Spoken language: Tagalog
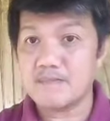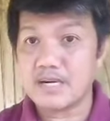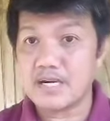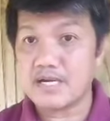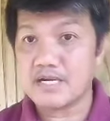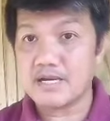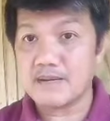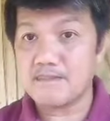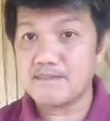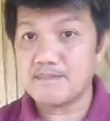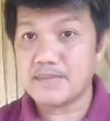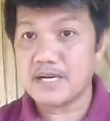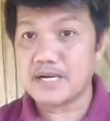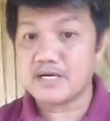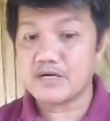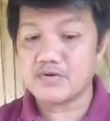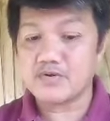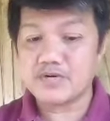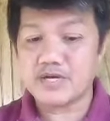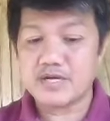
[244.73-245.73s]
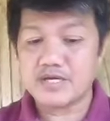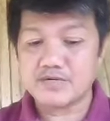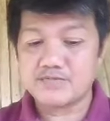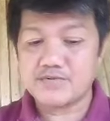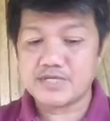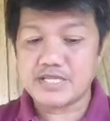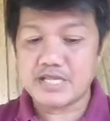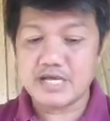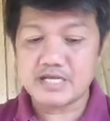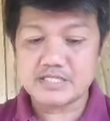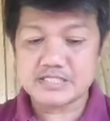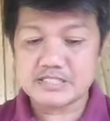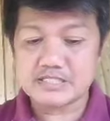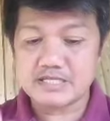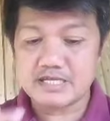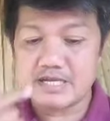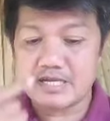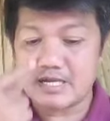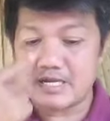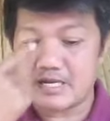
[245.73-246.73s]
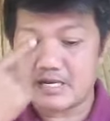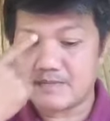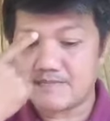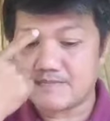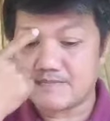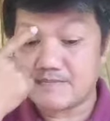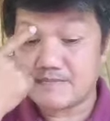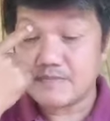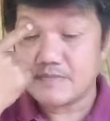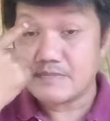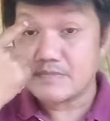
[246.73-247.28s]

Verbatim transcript: mga lampag. Okay, relax lang.